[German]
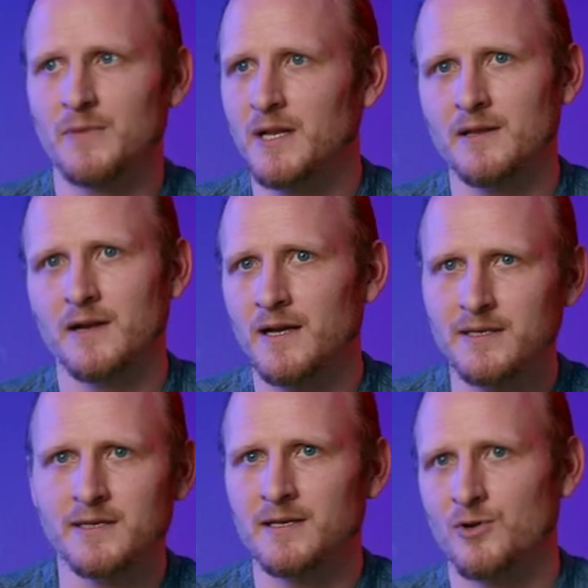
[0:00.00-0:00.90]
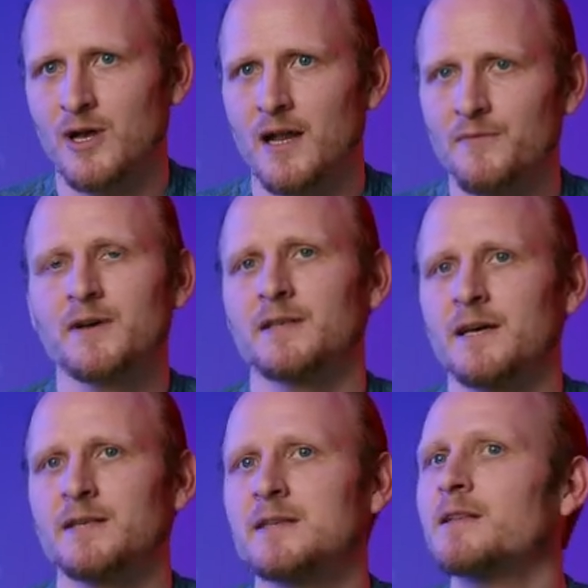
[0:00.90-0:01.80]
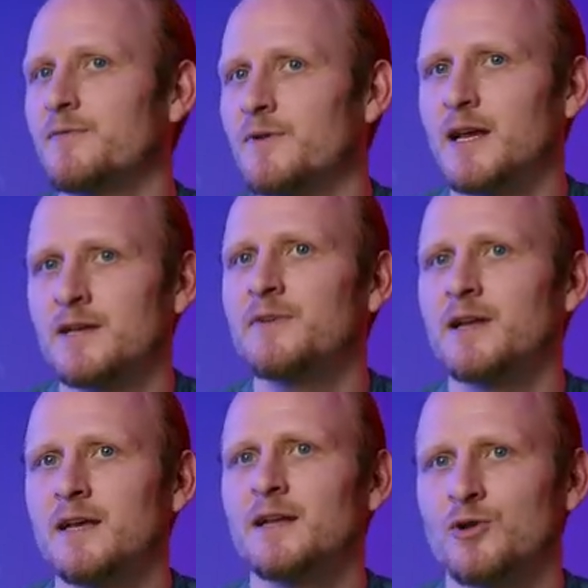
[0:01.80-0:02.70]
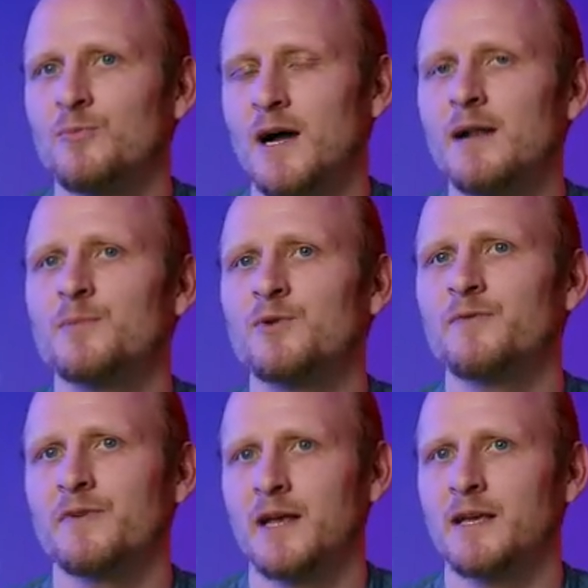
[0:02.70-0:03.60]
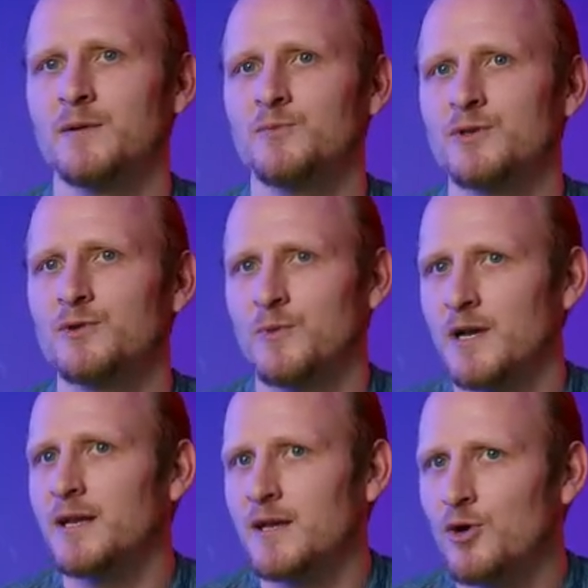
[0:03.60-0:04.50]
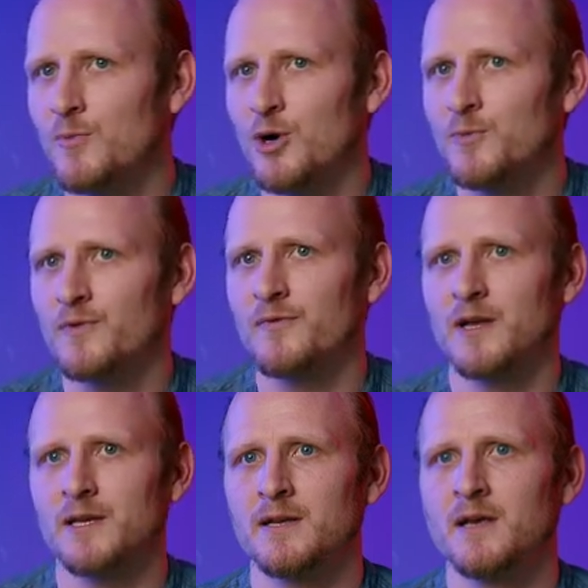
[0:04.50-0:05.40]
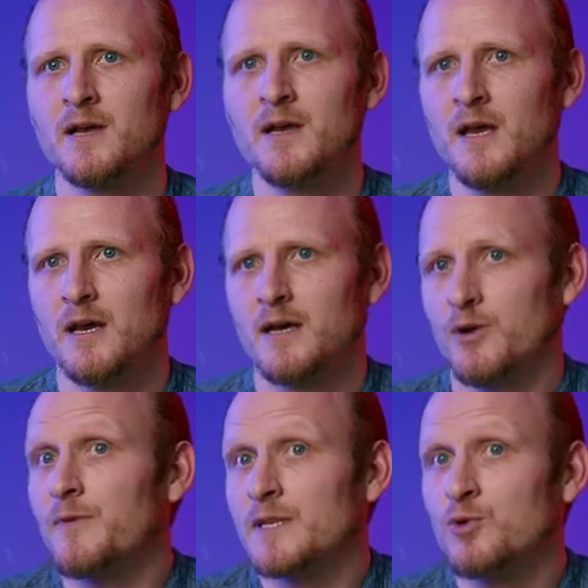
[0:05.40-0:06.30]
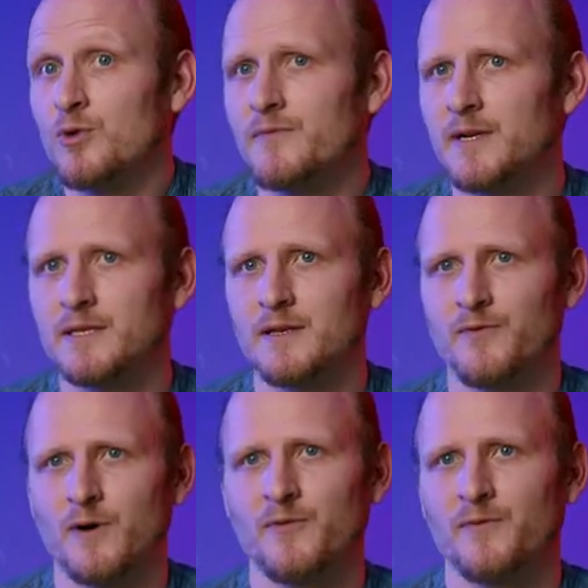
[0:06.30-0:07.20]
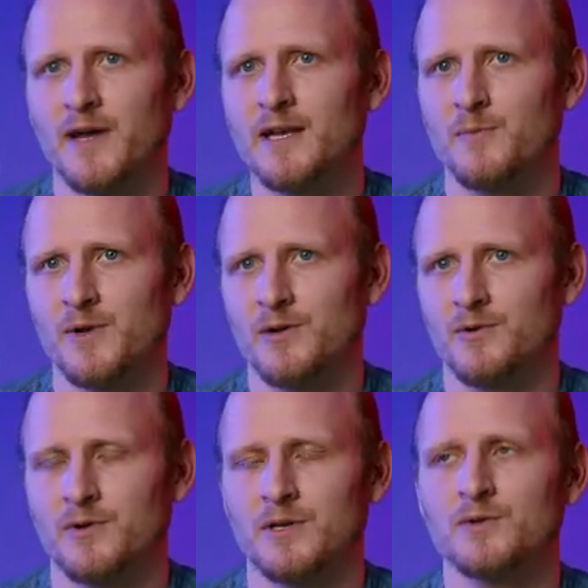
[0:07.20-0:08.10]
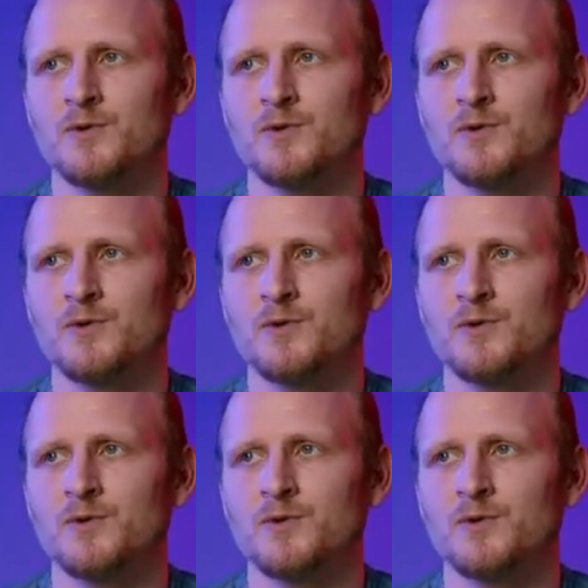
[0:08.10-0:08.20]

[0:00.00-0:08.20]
Mitte 30 oder Anfang 30 dann vielleicht wieder in einen normalen Beruf reingehen musst. Überleg dir doch mal, ob du vielleicht äh, noch was tun willst in Form von Weiterbildung oder